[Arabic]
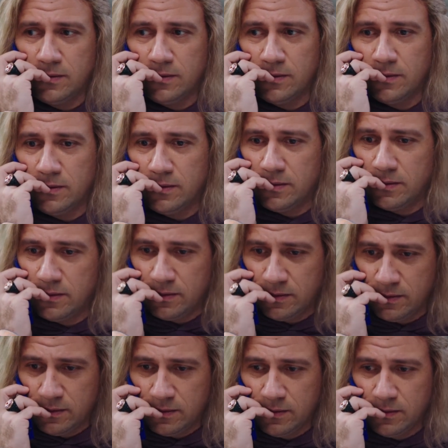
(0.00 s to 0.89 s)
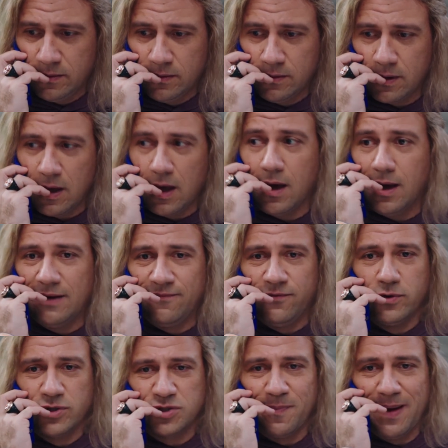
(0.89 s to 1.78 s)
الفلوس معاك دلوك اه
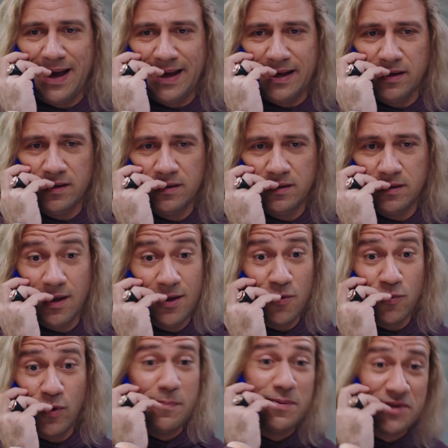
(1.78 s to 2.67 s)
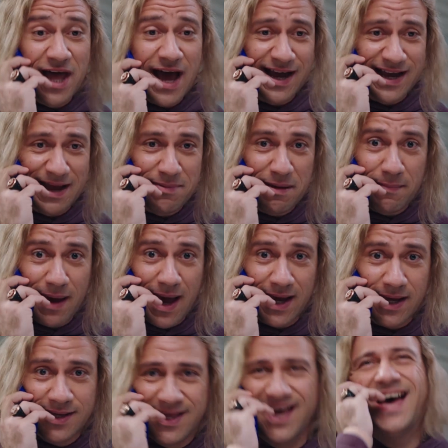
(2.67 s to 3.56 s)
الفلوس معايا والبضاعه كمان
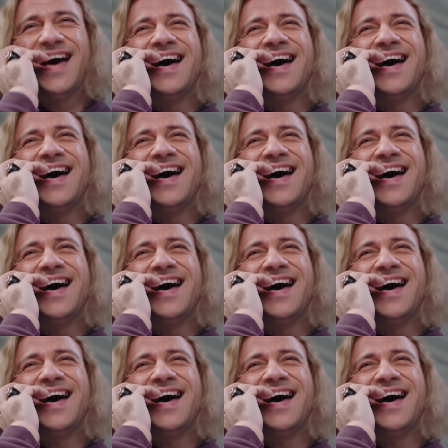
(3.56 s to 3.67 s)
معايا